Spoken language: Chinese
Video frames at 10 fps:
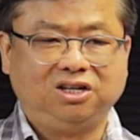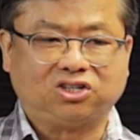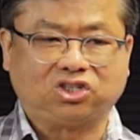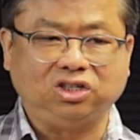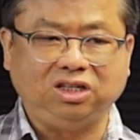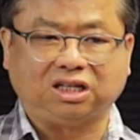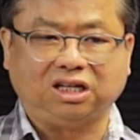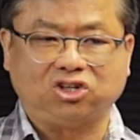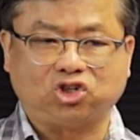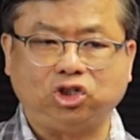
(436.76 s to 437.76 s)
是一
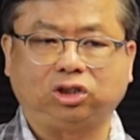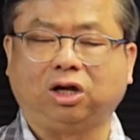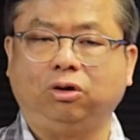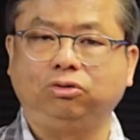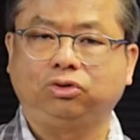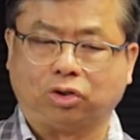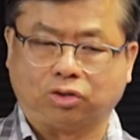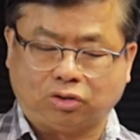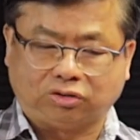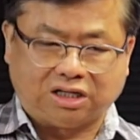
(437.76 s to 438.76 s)
个石头所
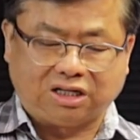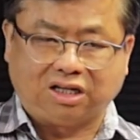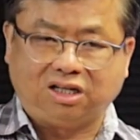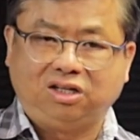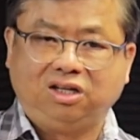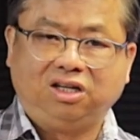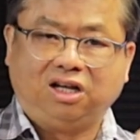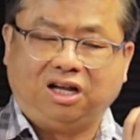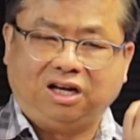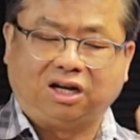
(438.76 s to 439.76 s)
做的一个
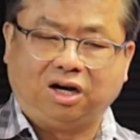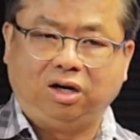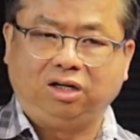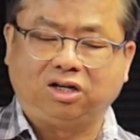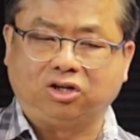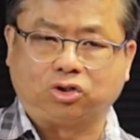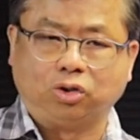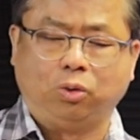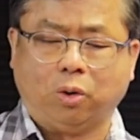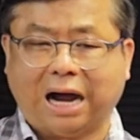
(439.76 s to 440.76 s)
呃那个那个
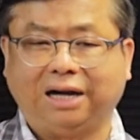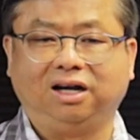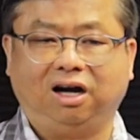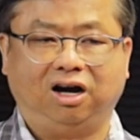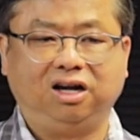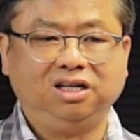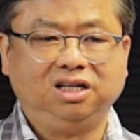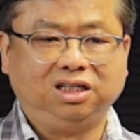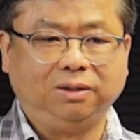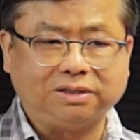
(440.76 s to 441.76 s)
手环哦，
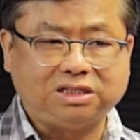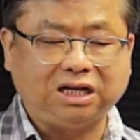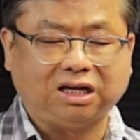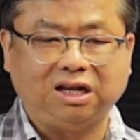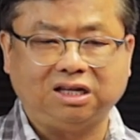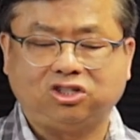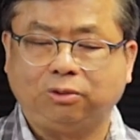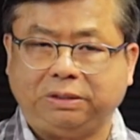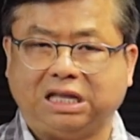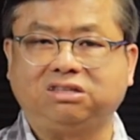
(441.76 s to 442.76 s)
那么这个呢是
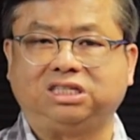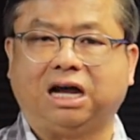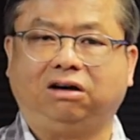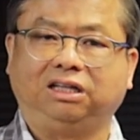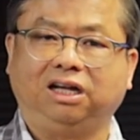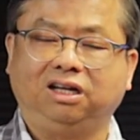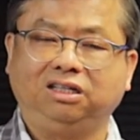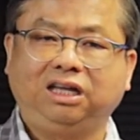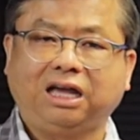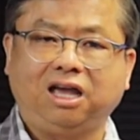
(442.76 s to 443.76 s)
比较小的，
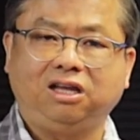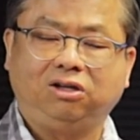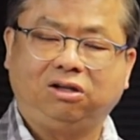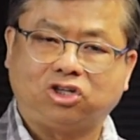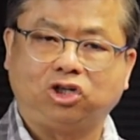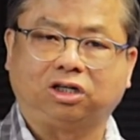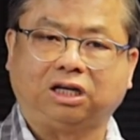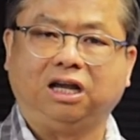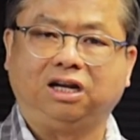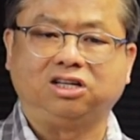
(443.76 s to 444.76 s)
应该是
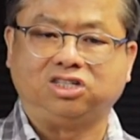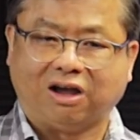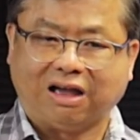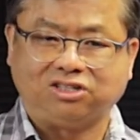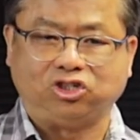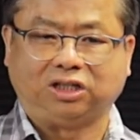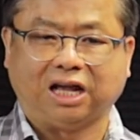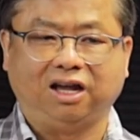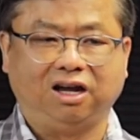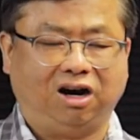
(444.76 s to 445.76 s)
给那个小孩子的
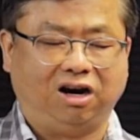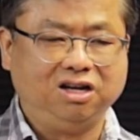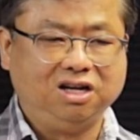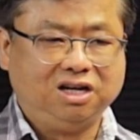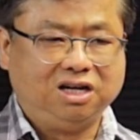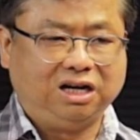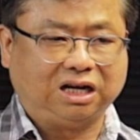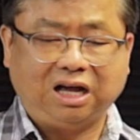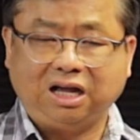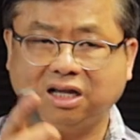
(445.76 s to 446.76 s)
哦。
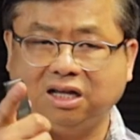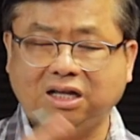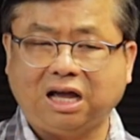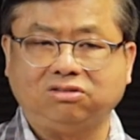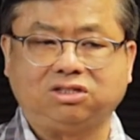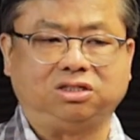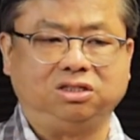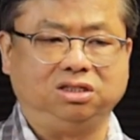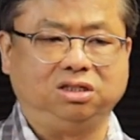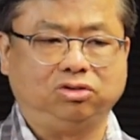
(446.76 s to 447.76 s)
那个黑曜
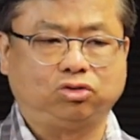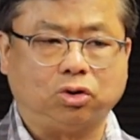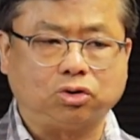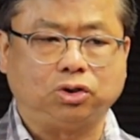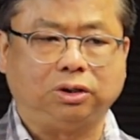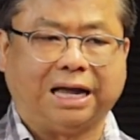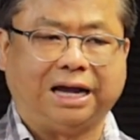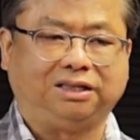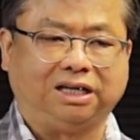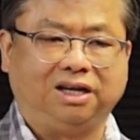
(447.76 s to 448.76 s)
石做出
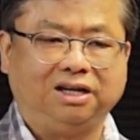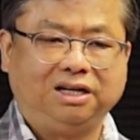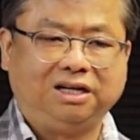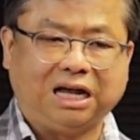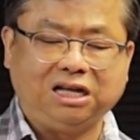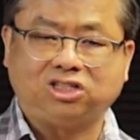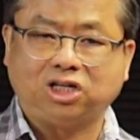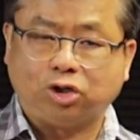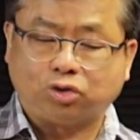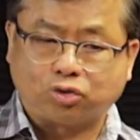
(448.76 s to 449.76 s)
来的那一
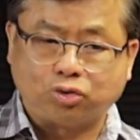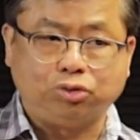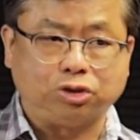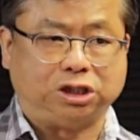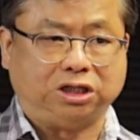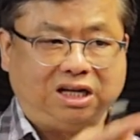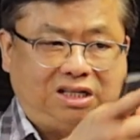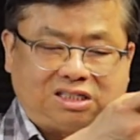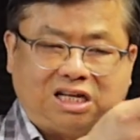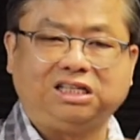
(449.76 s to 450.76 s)
些的柱子呢，
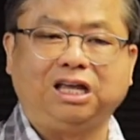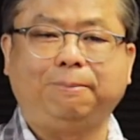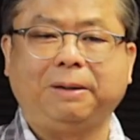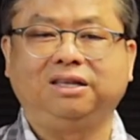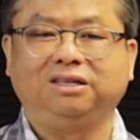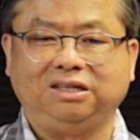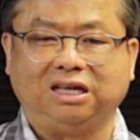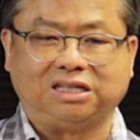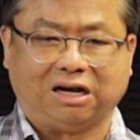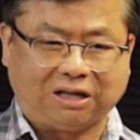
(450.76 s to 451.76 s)
在这边
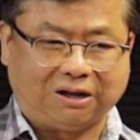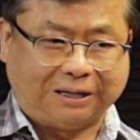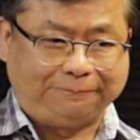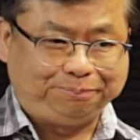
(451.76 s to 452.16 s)
也找到了。